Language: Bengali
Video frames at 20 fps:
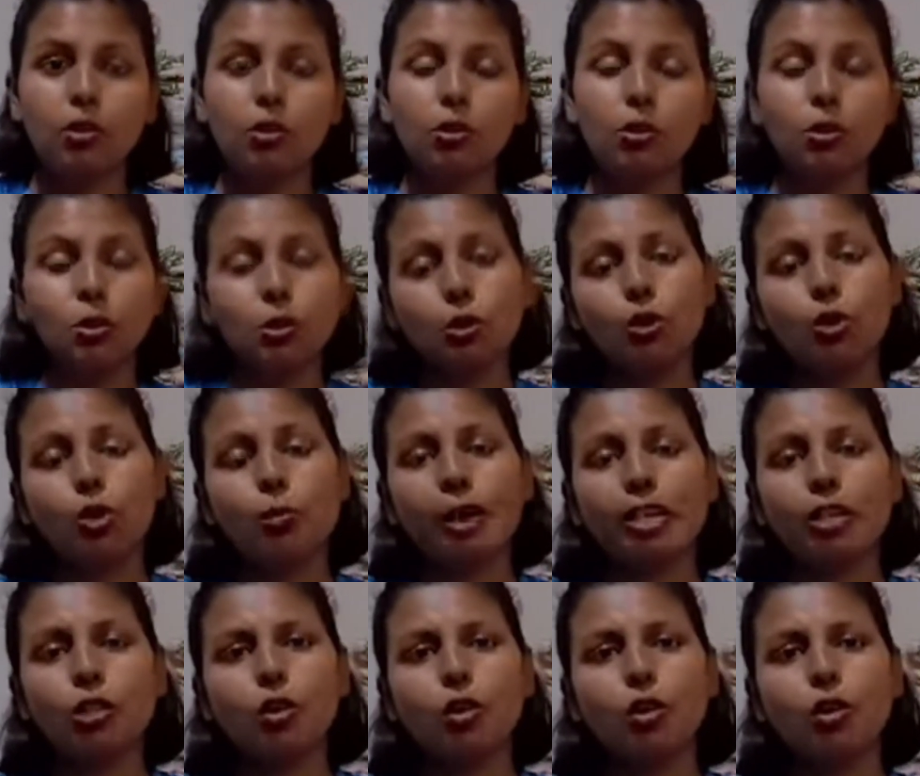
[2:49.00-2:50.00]

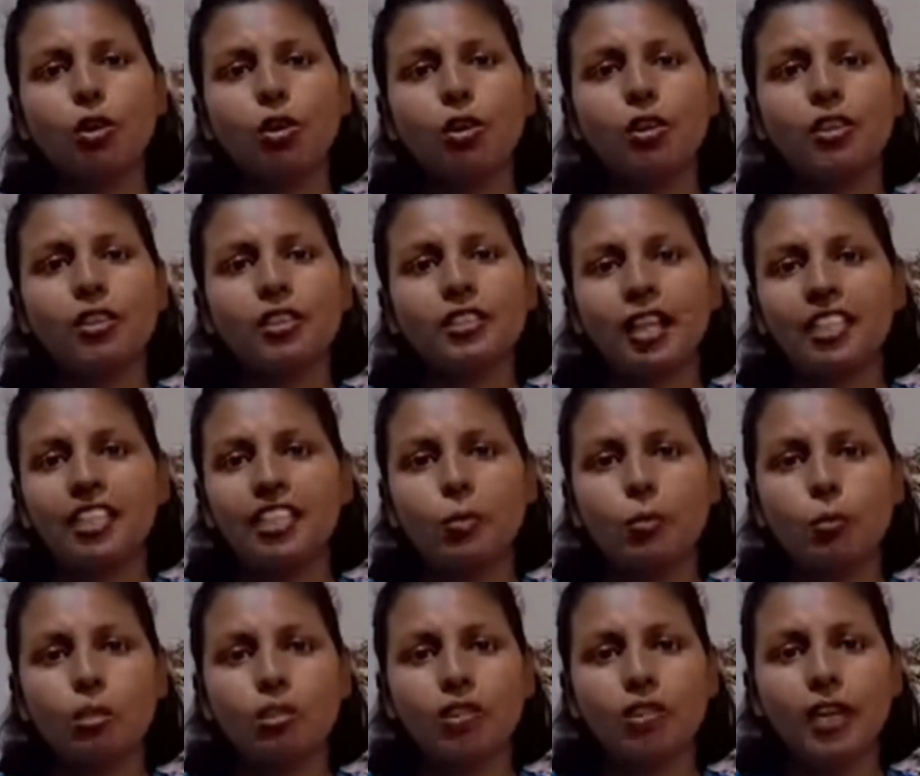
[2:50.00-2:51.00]
শুধুমাত্র তাদের
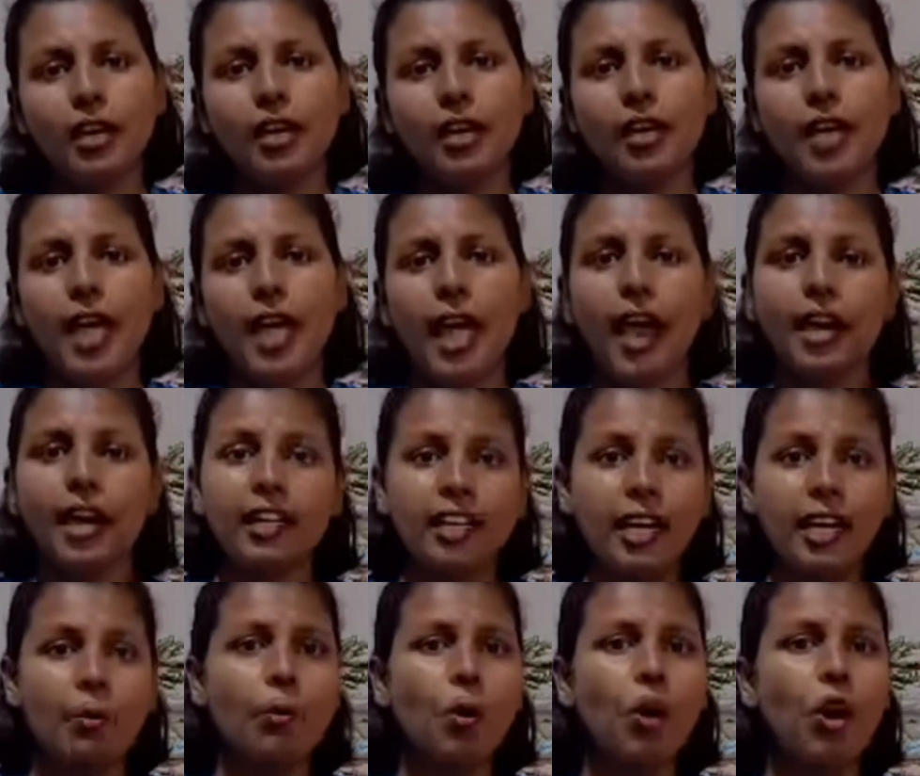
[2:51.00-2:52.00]
মধ্যে একটাই
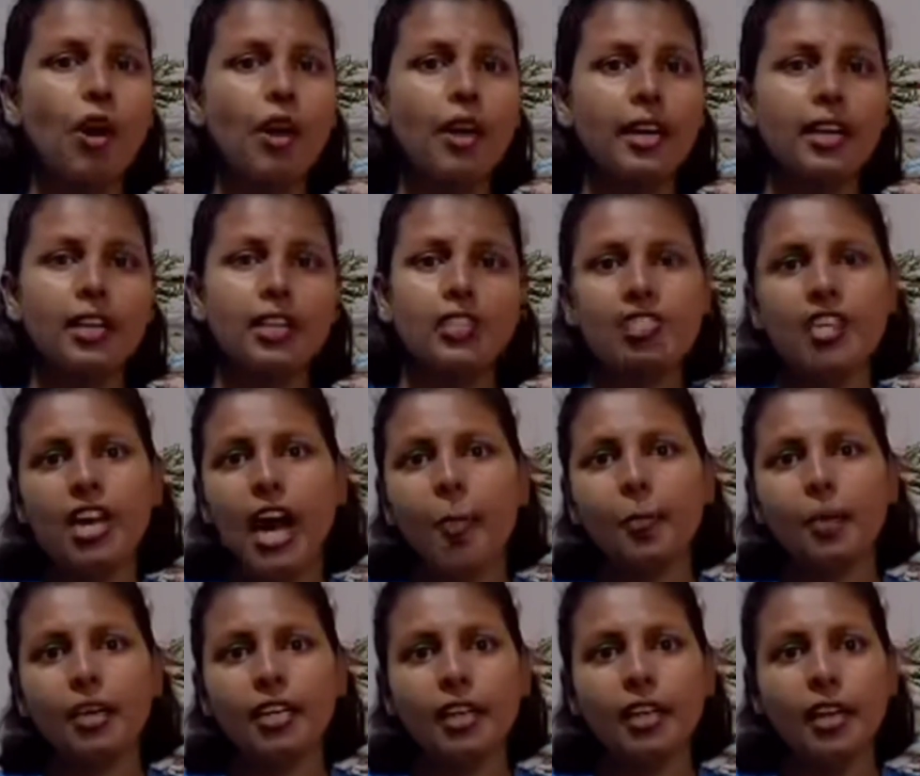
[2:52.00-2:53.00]
ভয় যে
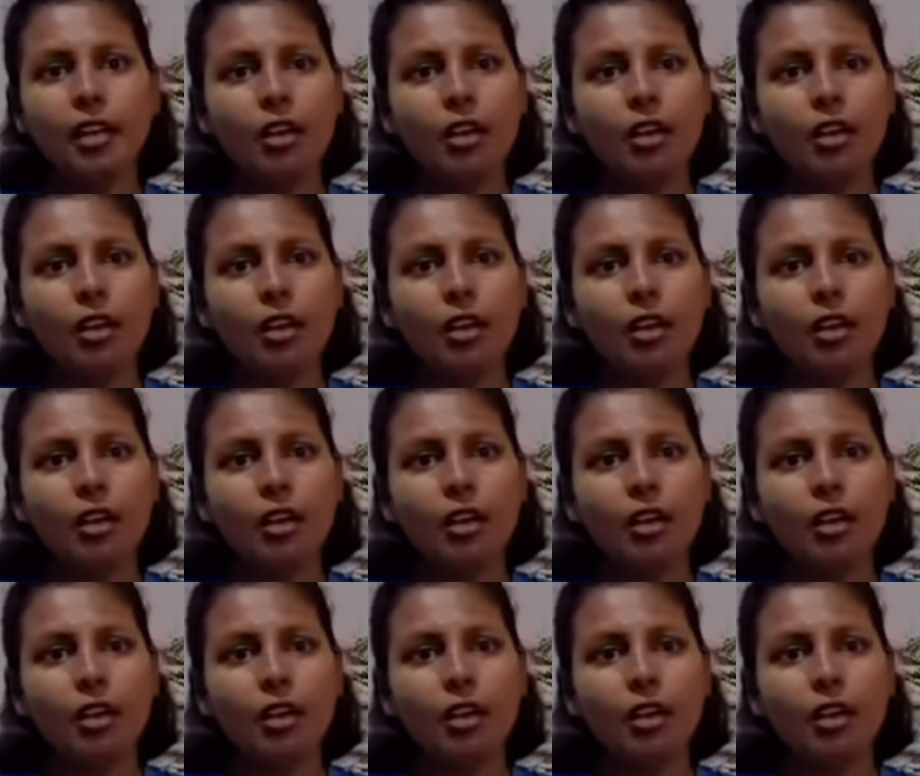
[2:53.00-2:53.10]
আমাকে